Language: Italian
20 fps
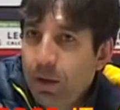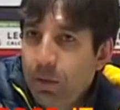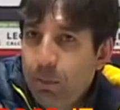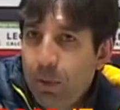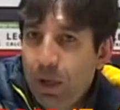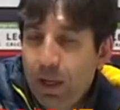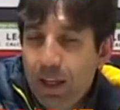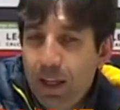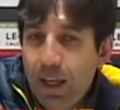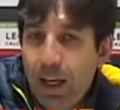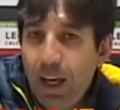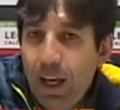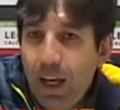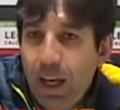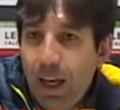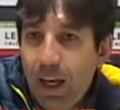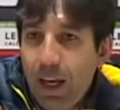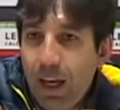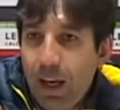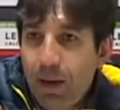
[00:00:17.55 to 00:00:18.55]

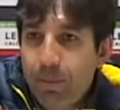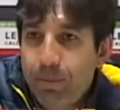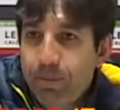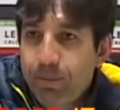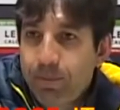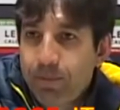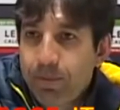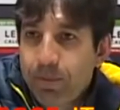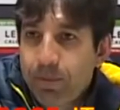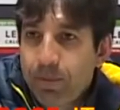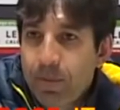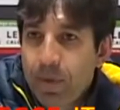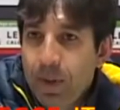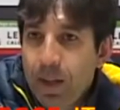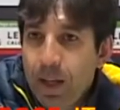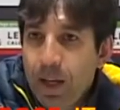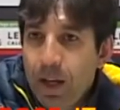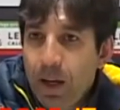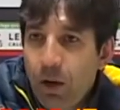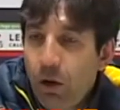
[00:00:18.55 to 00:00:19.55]
perché
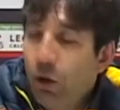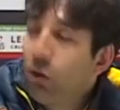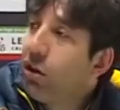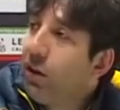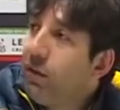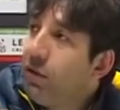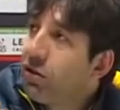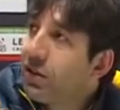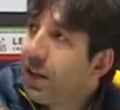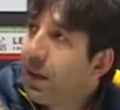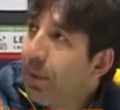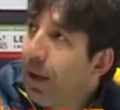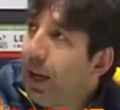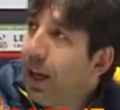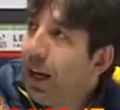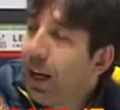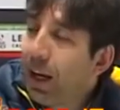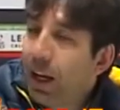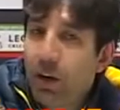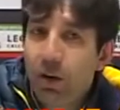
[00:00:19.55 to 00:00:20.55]
loro devono
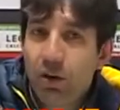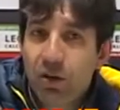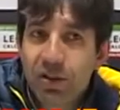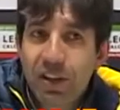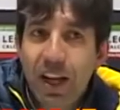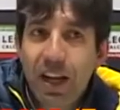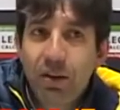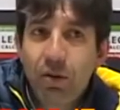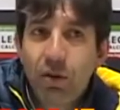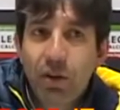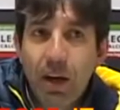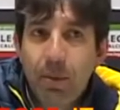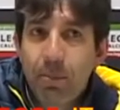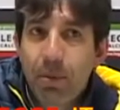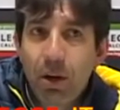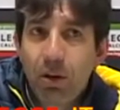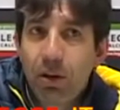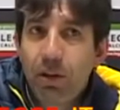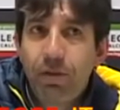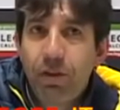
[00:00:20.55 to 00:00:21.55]
sapere che nonostante un
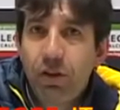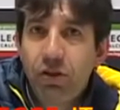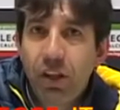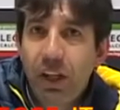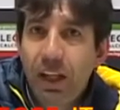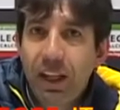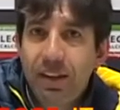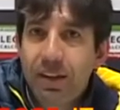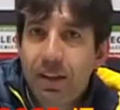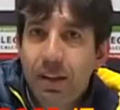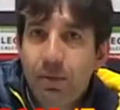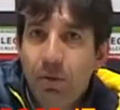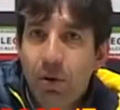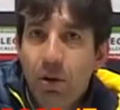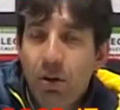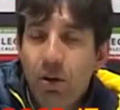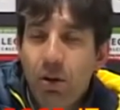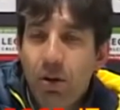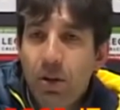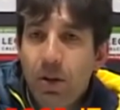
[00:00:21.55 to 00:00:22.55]
campionato difficilissimo